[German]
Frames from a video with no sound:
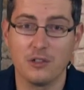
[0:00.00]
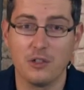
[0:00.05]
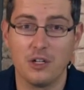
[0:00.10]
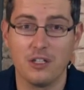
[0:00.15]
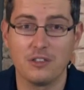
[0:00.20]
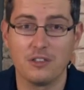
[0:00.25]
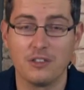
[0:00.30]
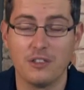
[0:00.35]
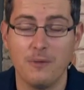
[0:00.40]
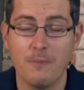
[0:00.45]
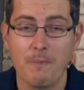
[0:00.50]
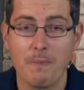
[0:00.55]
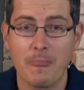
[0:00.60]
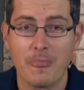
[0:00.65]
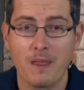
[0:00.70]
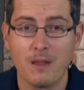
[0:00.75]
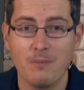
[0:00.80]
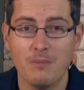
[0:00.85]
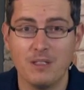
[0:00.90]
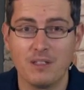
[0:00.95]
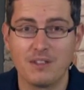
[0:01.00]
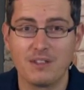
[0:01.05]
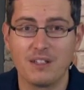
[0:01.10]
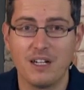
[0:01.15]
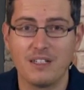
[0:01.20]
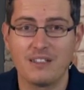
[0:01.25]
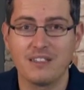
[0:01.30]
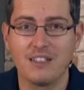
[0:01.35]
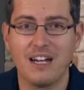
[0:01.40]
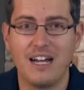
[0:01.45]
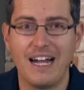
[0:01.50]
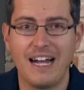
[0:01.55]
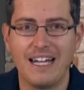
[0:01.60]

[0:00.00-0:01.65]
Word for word: Heute mit Seite